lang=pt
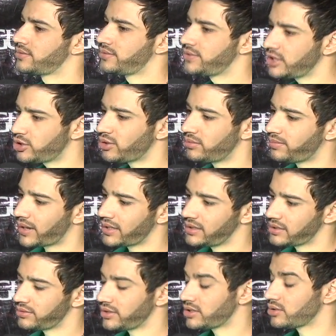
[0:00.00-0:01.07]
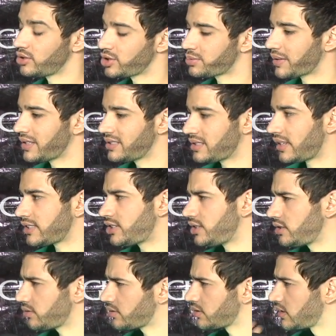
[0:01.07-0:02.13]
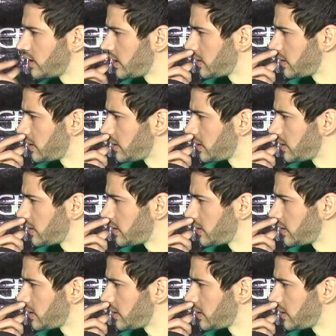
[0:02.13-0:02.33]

21 países, 22 países latinos.